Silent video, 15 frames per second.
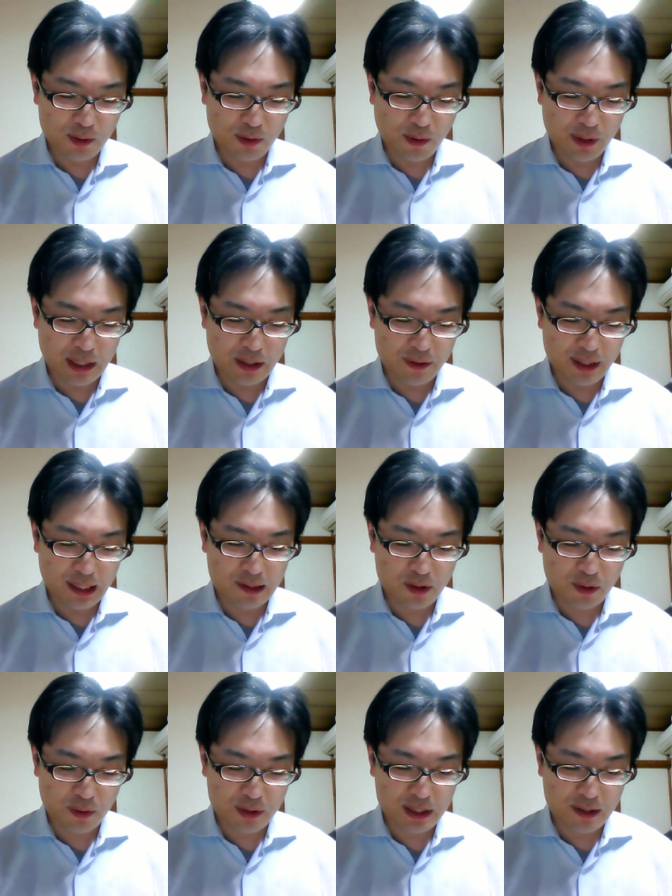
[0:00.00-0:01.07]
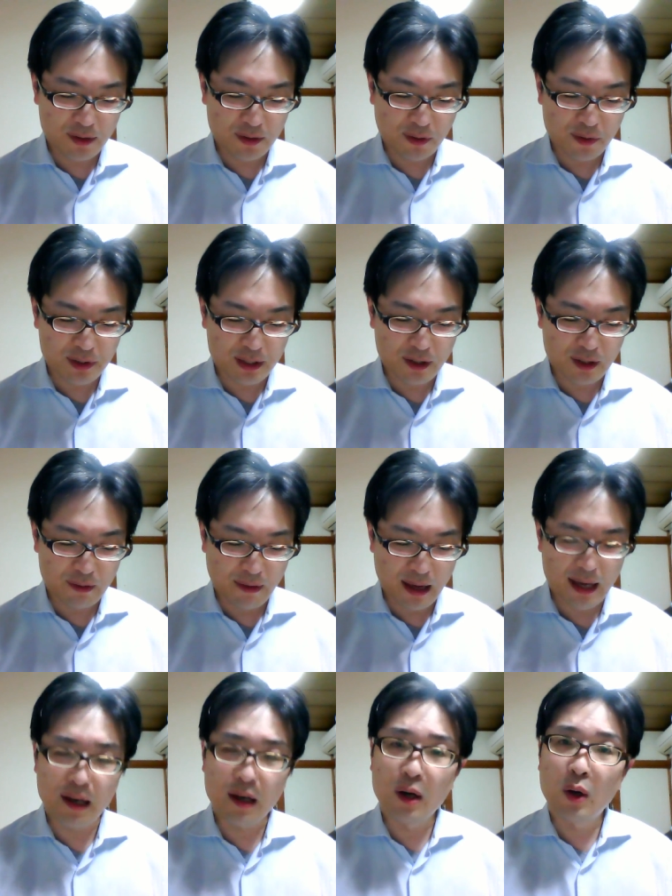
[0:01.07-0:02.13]
ことにより生じる損失
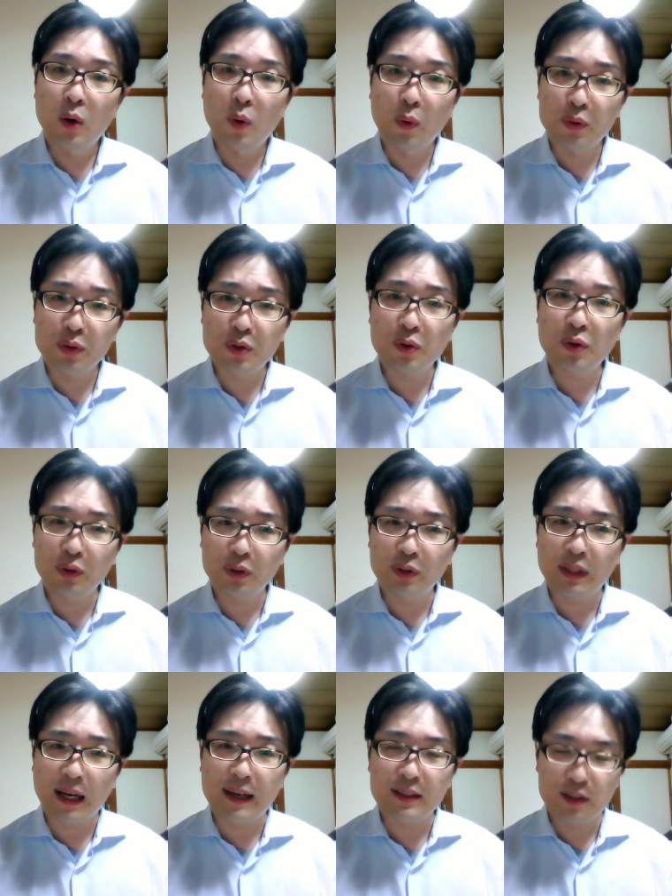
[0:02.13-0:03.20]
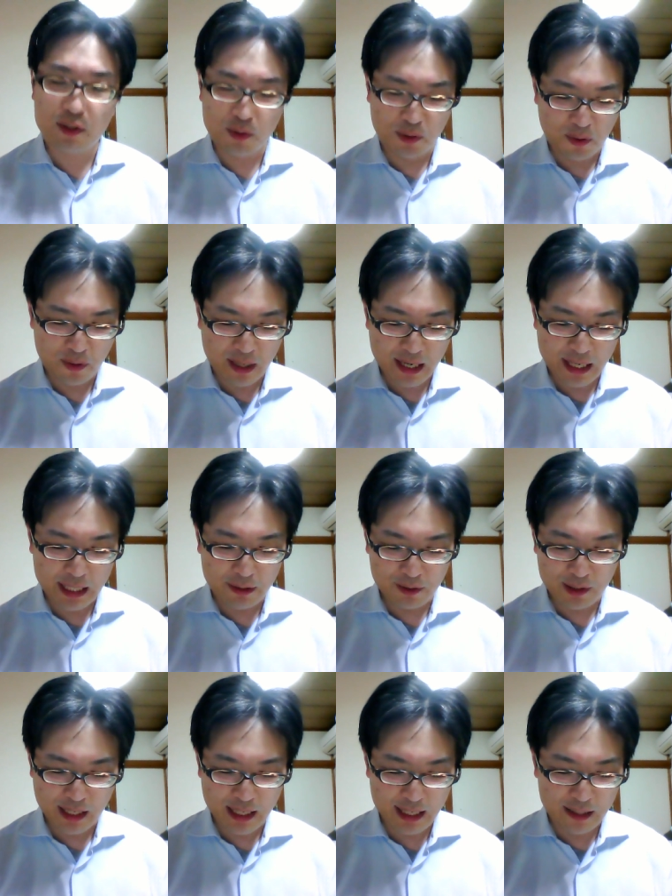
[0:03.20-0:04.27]
は保障の対象となり得
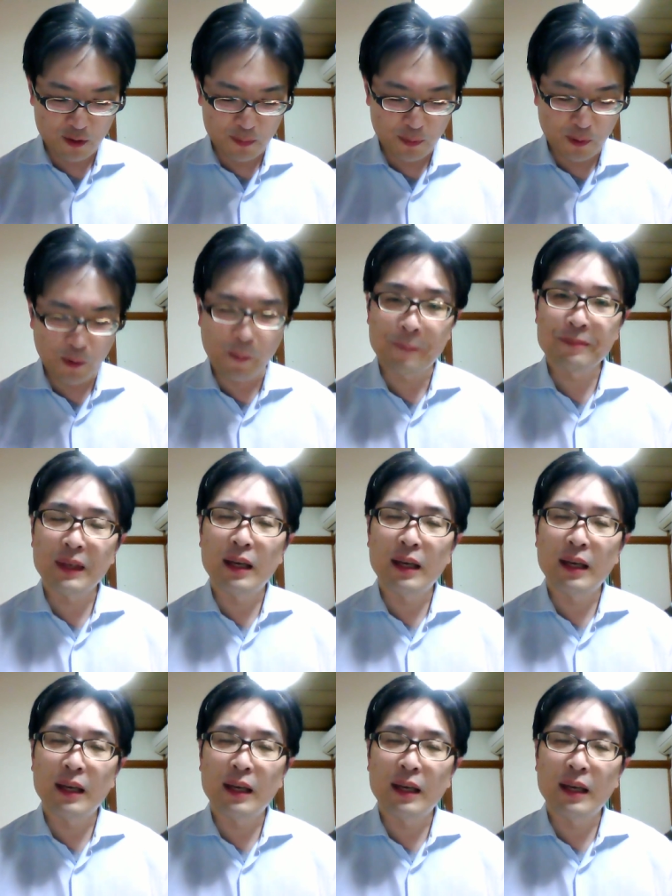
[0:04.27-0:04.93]
るけれども